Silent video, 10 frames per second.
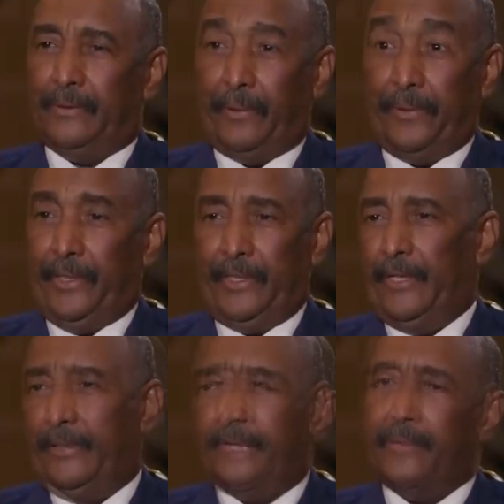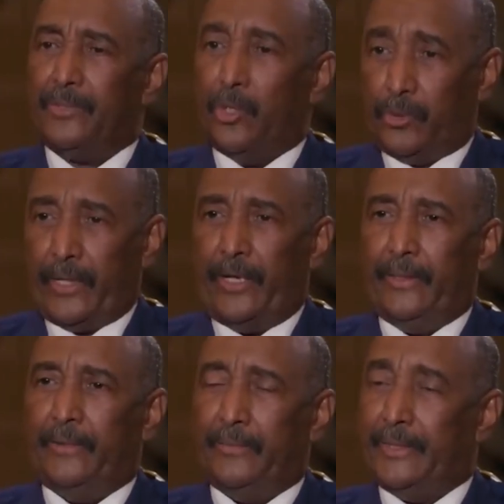طبيعية الأمر سيطرح
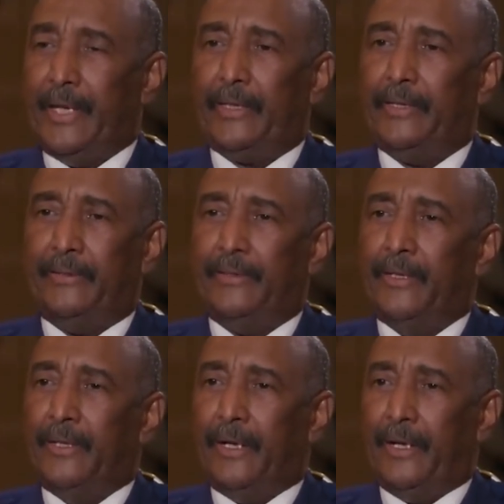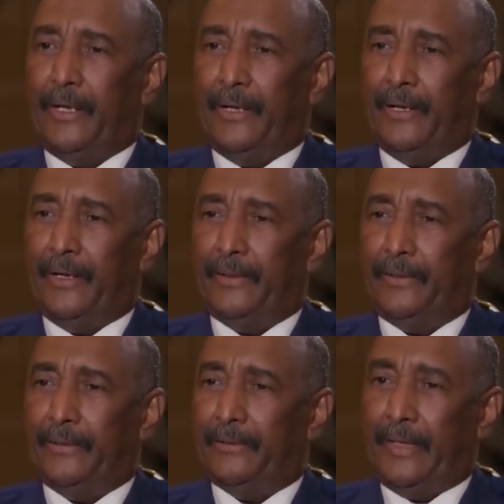بالتأكيد على
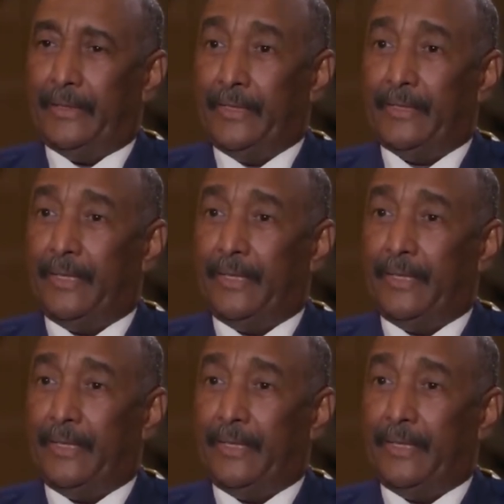الأجهزة